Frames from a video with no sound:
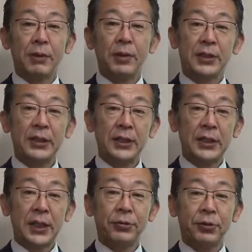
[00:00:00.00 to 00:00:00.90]
まあ、聞い
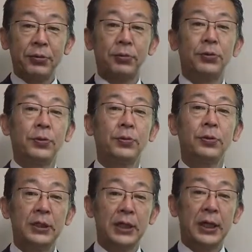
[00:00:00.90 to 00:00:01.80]
てそれをどのよう
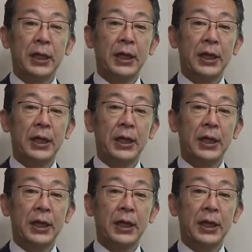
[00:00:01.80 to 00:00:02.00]
に、